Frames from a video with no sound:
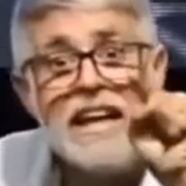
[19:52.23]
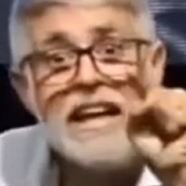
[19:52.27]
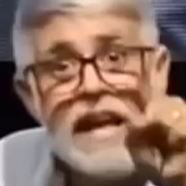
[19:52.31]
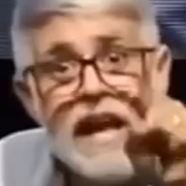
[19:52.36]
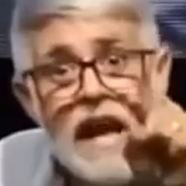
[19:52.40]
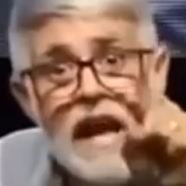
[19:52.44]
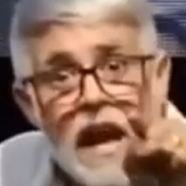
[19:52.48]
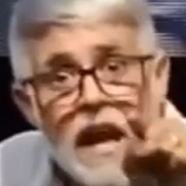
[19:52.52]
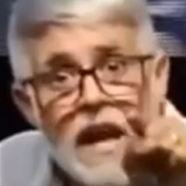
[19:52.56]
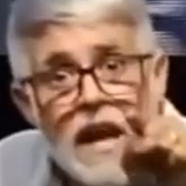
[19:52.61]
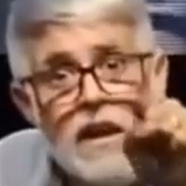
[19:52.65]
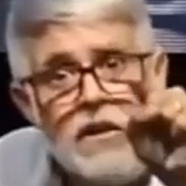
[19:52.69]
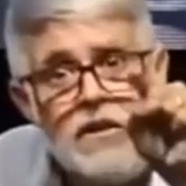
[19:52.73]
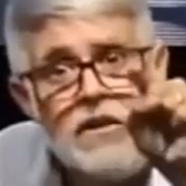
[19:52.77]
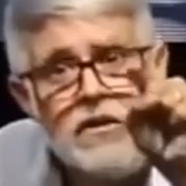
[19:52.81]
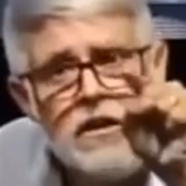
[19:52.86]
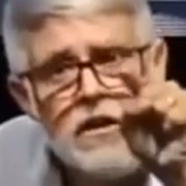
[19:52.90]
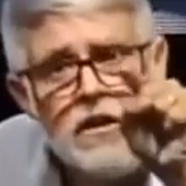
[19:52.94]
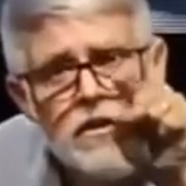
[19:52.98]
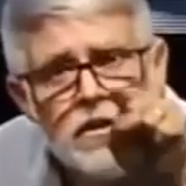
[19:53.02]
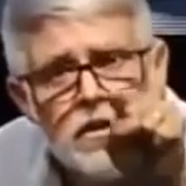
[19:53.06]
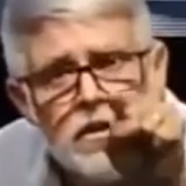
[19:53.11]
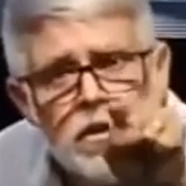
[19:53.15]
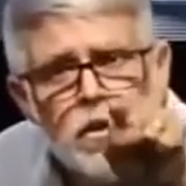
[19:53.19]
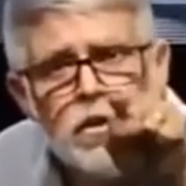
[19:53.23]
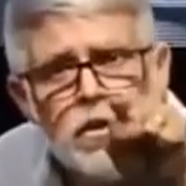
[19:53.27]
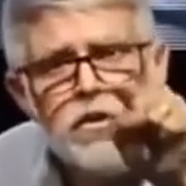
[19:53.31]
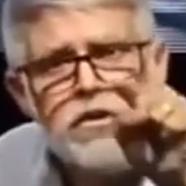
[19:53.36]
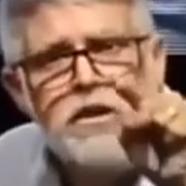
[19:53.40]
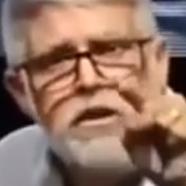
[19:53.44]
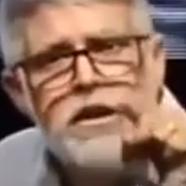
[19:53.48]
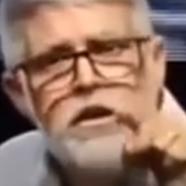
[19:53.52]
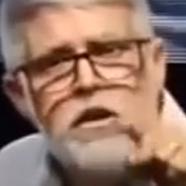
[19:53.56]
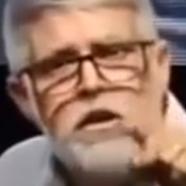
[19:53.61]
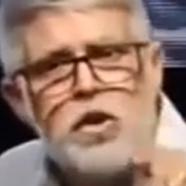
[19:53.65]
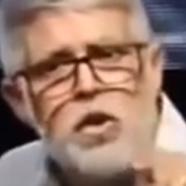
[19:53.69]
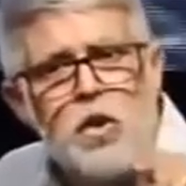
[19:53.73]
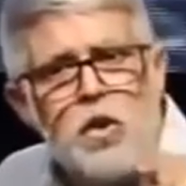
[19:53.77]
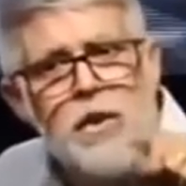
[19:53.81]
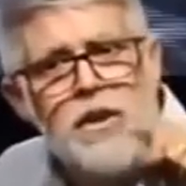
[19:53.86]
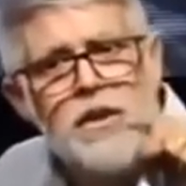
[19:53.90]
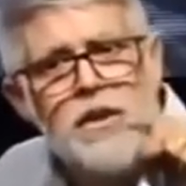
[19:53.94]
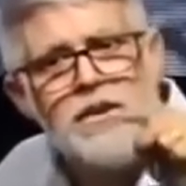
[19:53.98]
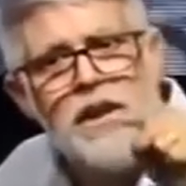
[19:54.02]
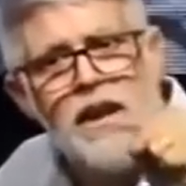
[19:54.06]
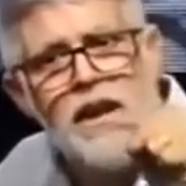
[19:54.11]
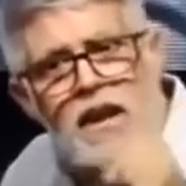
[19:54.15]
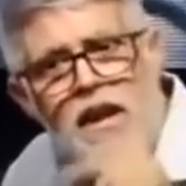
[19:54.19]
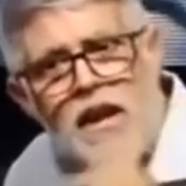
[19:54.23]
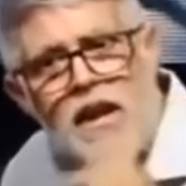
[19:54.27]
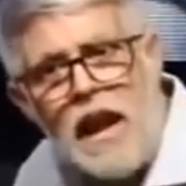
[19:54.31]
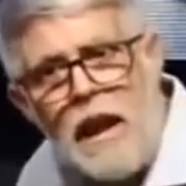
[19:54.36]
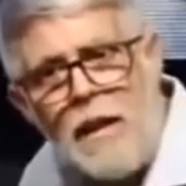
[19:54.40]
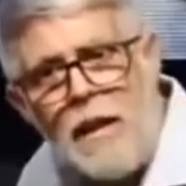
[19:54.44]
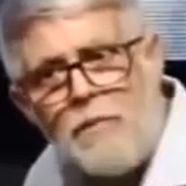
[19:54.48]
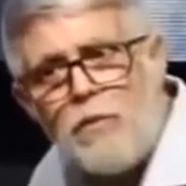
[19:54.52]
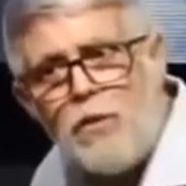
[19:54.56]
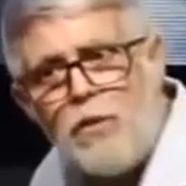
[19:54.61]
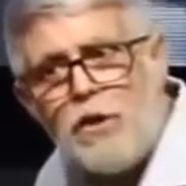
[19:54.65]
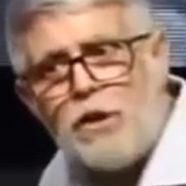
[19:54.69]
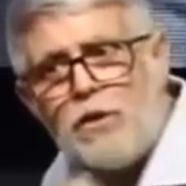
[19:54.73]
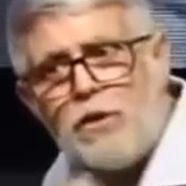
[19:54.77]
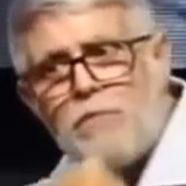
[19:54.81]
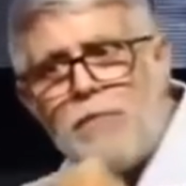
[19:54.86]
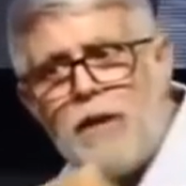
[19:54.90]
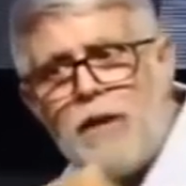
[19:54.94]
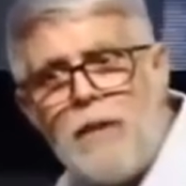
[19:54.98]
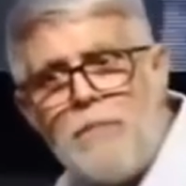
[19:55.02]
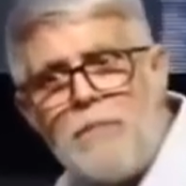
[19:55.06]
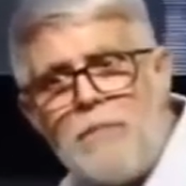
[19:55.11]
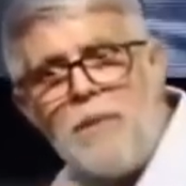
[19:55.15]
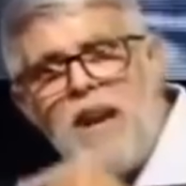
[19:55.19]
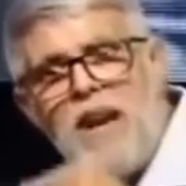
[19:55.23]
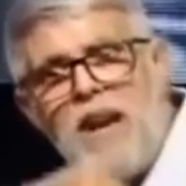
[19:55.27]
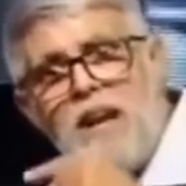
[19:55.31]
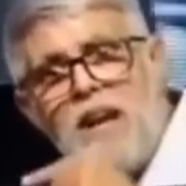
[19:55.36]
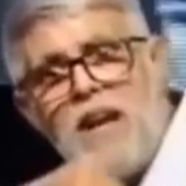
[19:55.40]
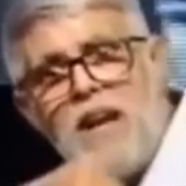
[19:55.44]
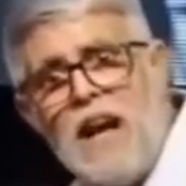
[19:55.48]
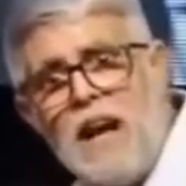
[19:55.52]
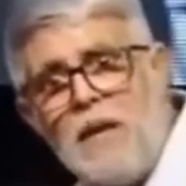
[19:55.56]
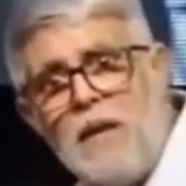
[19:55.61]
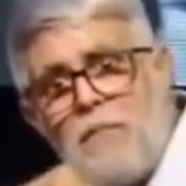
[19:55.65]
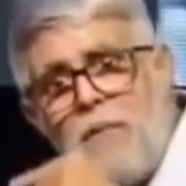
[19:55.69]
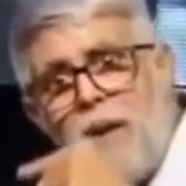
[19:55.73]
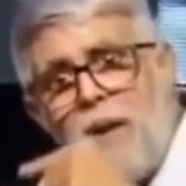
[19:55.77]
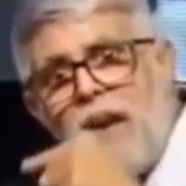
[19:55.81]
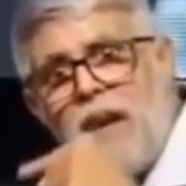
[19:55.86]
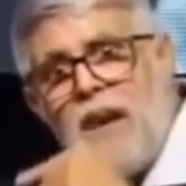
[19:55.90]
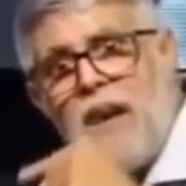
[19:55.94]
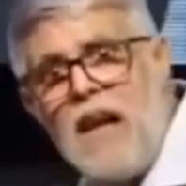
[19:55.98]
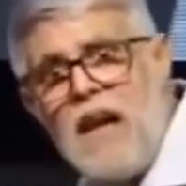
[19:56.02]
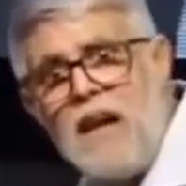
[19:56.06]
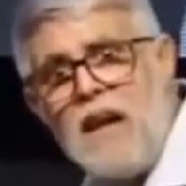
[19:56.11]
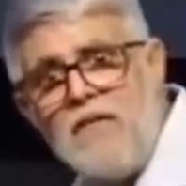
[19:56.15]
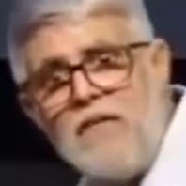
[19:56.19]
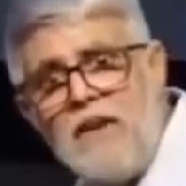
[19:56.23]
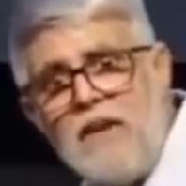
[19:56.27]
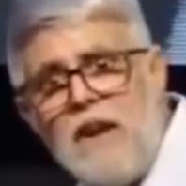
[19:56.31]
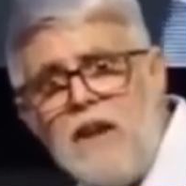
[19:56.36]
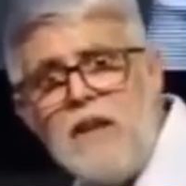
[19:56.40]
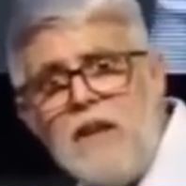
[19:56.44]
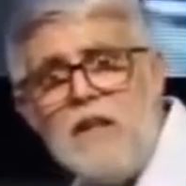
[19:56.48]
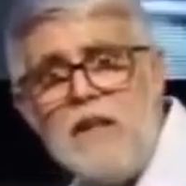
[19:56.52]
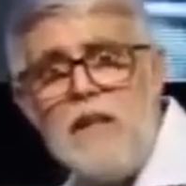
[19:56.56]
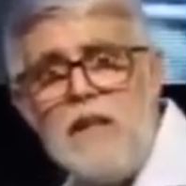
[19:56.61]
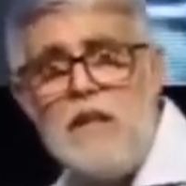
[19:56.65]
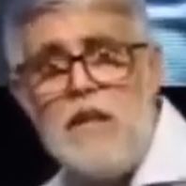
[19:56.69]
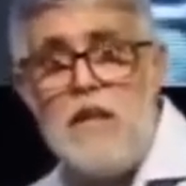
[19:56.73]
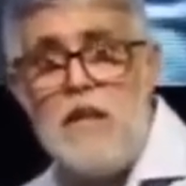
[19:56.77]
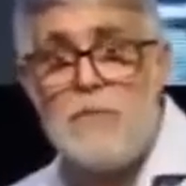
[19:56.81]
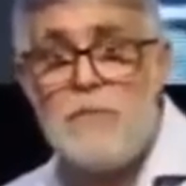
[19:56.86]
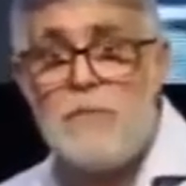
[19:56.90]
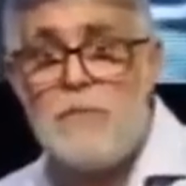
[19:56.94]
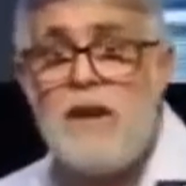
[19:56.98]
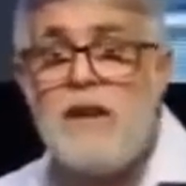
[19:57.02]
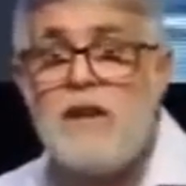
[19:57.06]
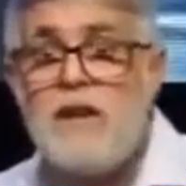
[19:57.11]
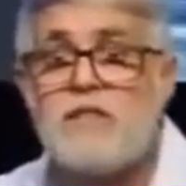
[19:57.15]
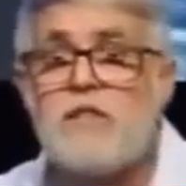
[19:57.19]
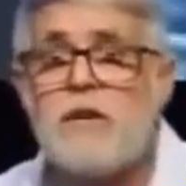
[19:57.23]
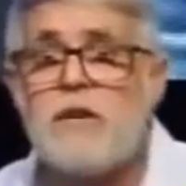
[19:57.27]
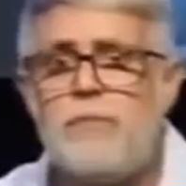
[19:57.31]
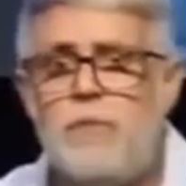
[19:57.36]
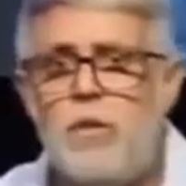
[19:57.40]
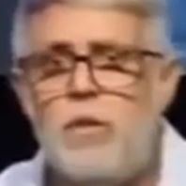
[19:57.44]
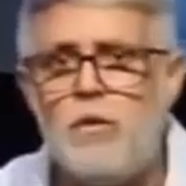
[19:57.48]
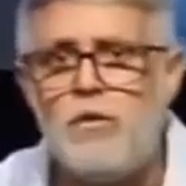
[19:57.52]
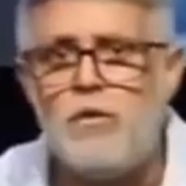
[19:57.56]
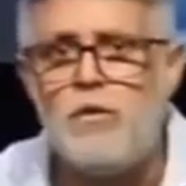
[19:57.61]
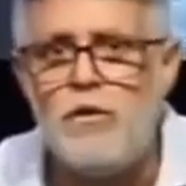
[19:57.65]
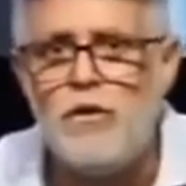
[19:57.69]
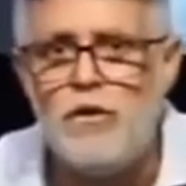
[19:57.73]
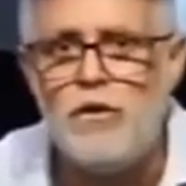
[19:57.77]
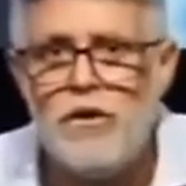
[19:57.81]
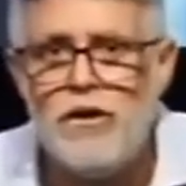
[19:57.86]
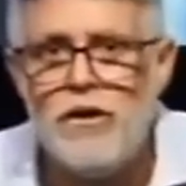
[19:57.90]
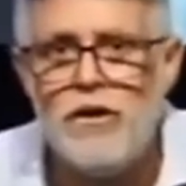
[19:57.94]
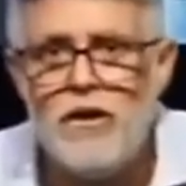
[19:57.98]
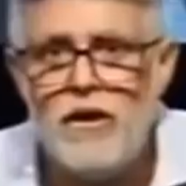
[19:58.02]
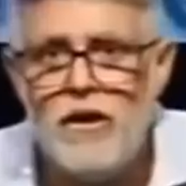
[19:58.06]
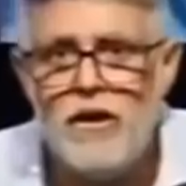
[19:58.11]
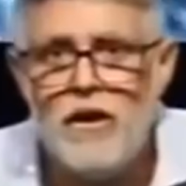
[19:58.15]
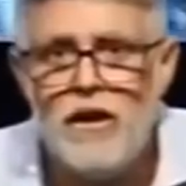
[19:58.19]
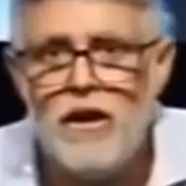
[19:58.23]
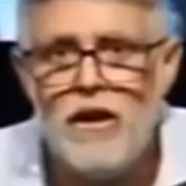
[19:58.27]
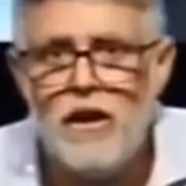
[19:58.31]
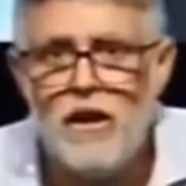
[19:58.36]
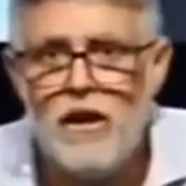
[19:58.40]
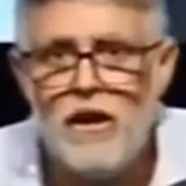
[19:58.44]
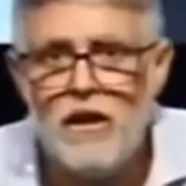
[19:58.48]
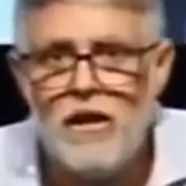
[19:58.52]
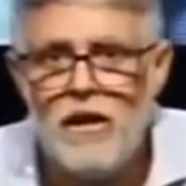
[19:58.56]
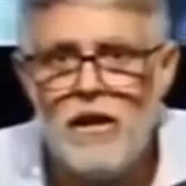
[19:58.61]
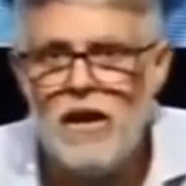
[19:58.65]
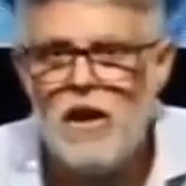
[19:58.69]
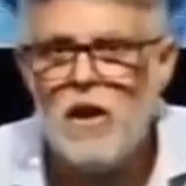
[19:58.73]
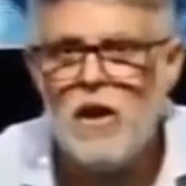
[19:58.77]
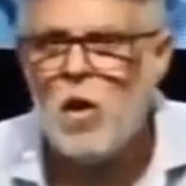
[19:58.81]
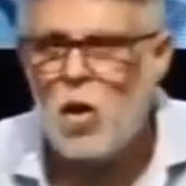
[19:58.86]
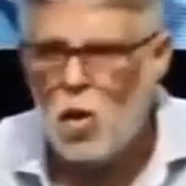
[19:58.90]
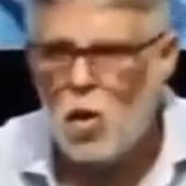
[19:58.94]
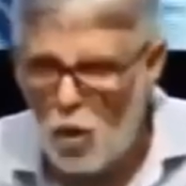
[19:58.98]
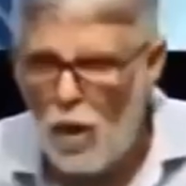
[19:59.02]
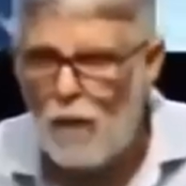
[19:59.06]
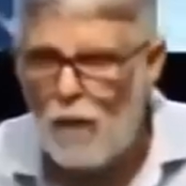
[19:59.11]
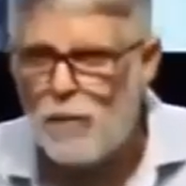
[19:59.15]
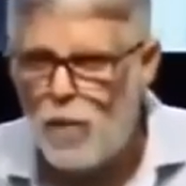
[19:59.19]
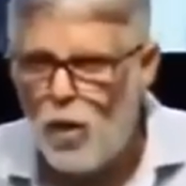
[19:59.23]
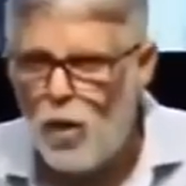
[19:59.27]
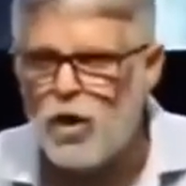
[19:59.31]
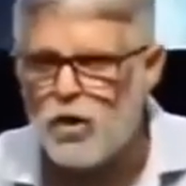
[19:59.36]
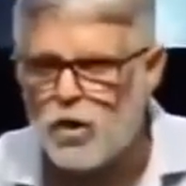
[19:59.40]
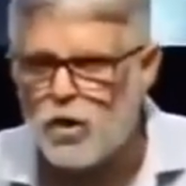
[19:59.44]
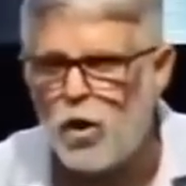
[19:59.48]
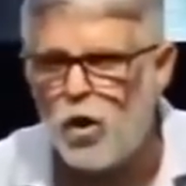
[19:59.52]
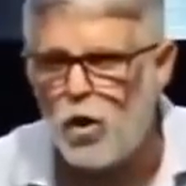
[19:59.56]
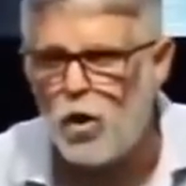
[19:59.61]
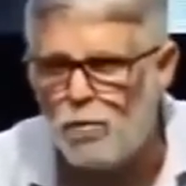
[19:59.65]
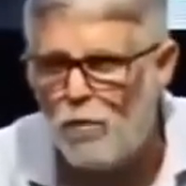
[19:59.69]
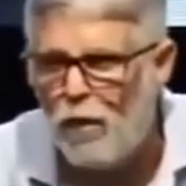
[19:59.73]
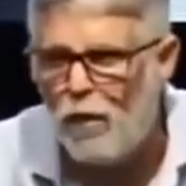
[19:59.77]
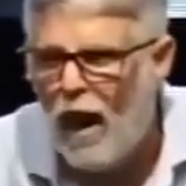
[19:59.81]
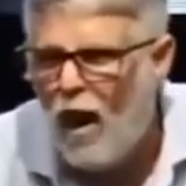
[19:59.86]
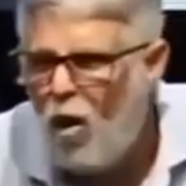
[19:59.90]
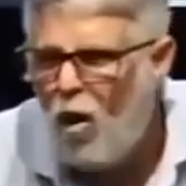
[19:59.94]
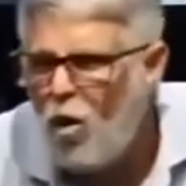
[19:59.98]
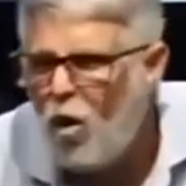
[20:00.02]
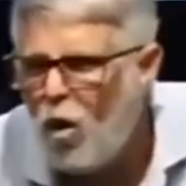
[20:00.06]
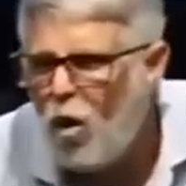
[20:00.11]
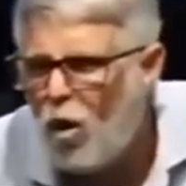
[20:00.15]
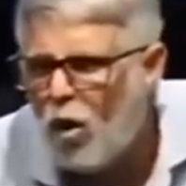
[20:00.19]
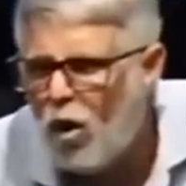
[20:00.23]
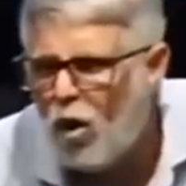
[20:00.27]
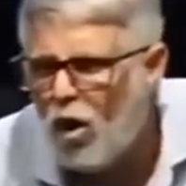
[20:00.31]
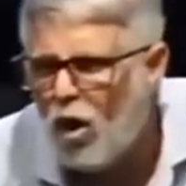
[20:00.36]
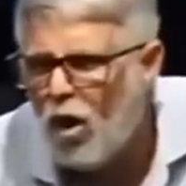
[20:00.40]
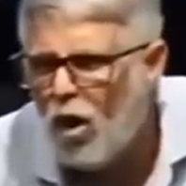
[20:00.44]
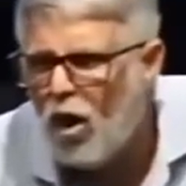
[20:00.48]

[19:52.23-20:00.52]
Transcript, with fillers: quem Jesus deixou em Decápolis para pregar a palavra para esse povo? O apóstolo Paulo?